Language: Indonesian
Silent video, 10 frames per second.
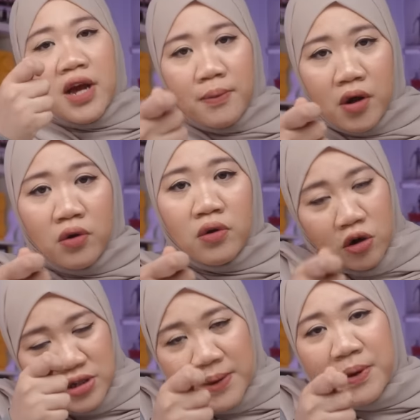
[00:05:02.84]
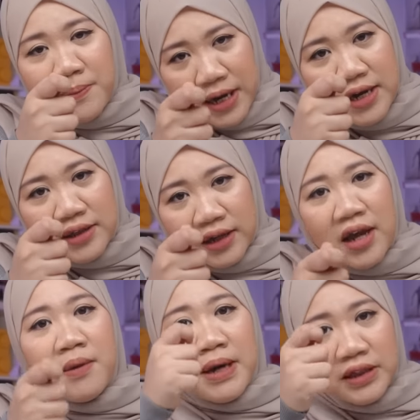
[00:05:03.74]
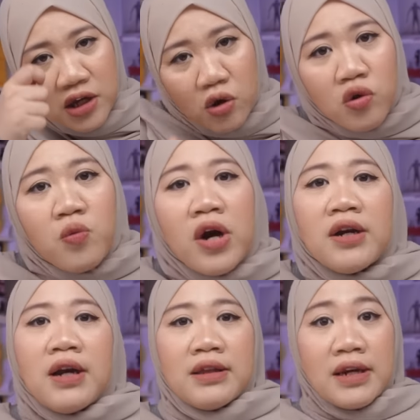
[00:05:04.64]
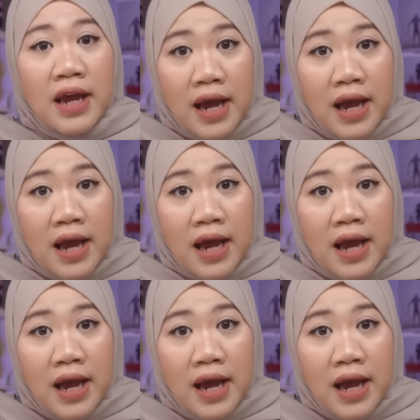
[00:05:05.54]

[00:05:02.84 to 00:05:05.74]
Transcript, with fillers: diam kau. Kalau sampai berani teriak mati kau buat kata